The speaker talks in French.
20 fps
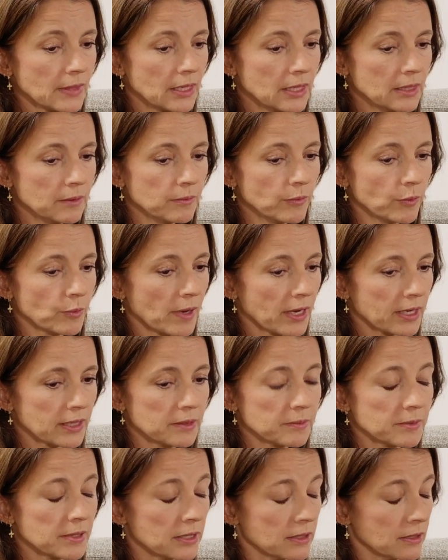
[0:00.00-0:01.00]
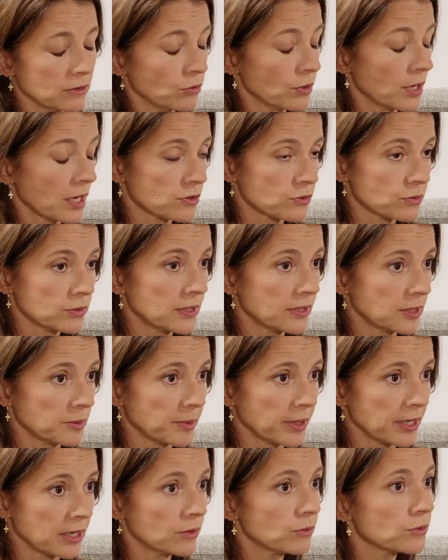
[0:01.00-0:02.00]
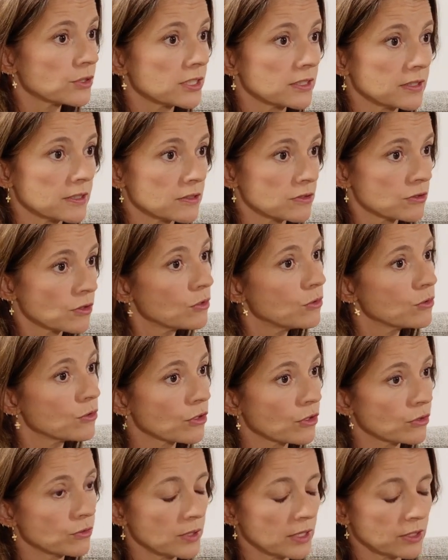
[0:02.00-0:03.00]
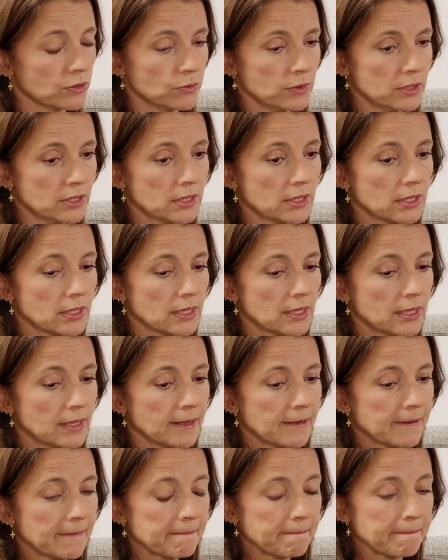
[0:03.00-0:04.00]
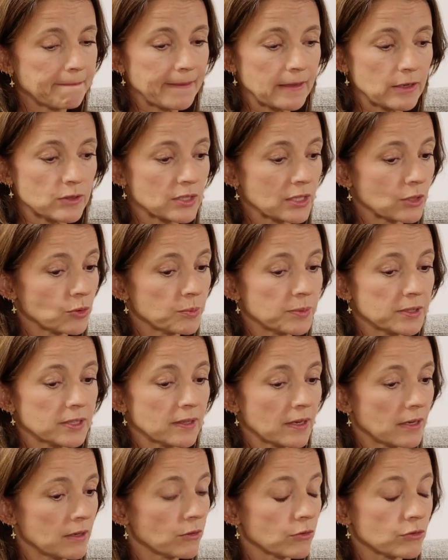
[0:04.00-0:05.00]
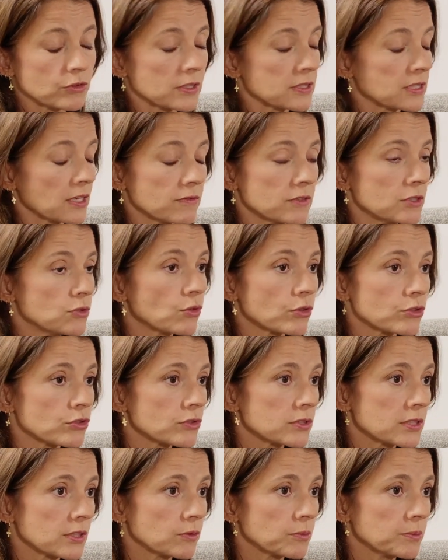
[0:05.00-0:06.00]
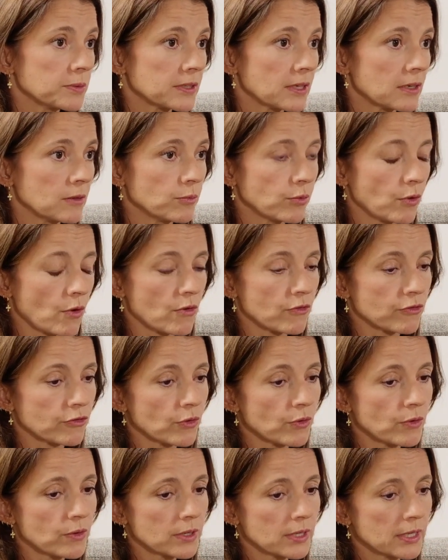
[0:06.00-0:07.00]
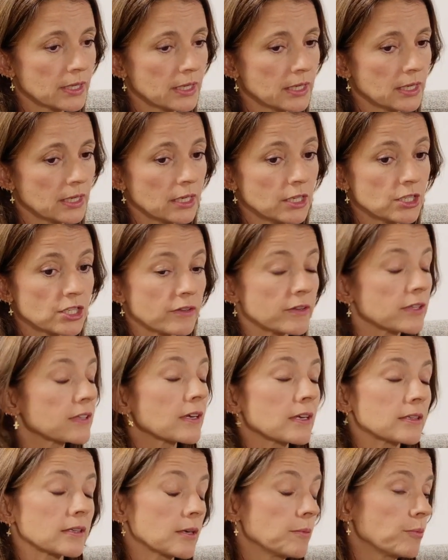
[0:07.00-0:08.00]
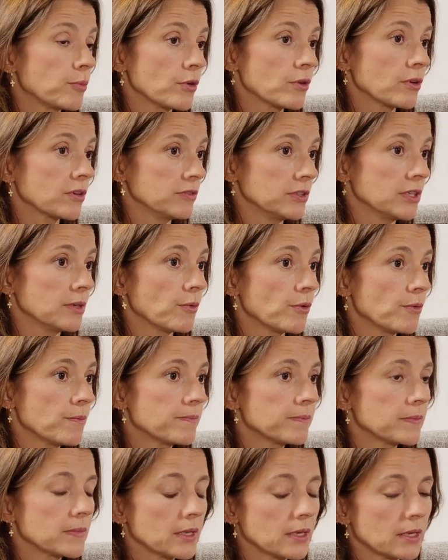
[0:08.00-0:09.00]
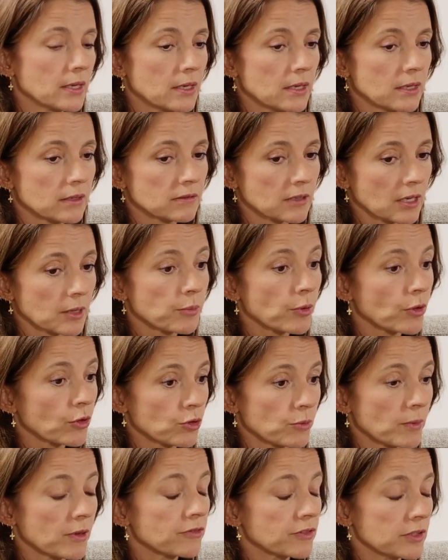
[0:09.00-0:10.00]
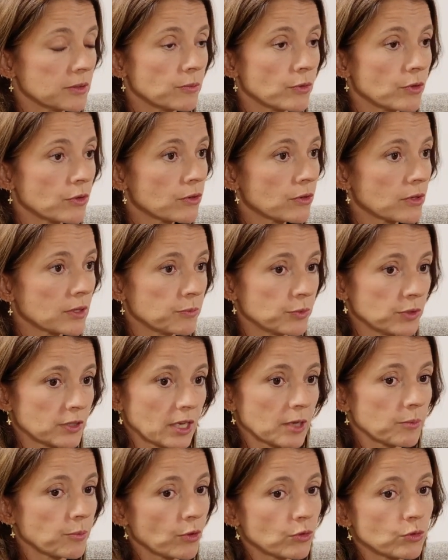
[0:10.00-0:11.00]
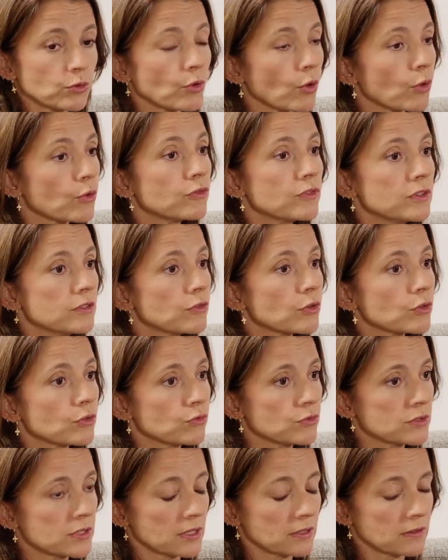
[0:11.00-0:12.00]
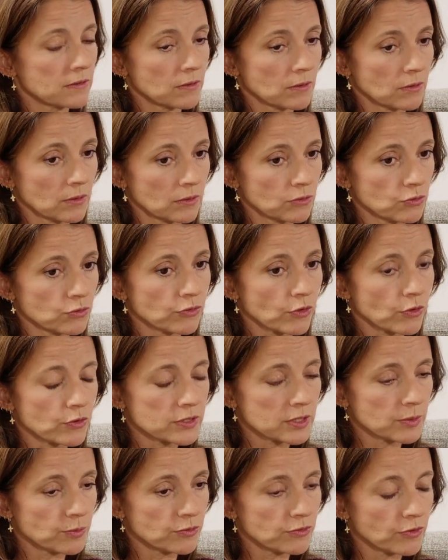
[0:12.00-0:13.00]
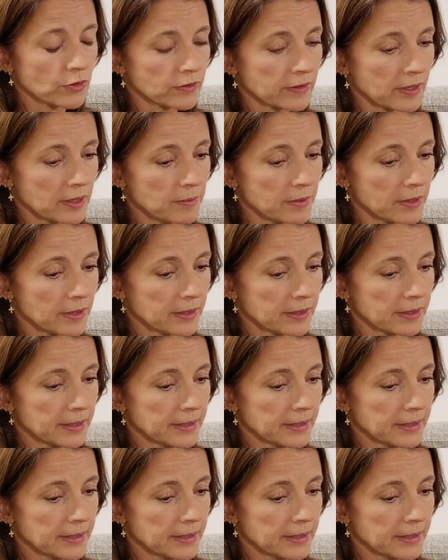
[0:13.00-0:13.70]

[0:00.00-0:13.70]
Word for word: Et mon mari et mes deux garçons n'étaient pas là, donc j'étais seule au cœur de la nuit, dans un hôpital, dans un service d'urgence d'un hôpital pour enfants. Et j'avais très très peur, évidemment. Très peur que ma fille meure, et puis très peur de revivre toute cette euh, souffrance épouvantable.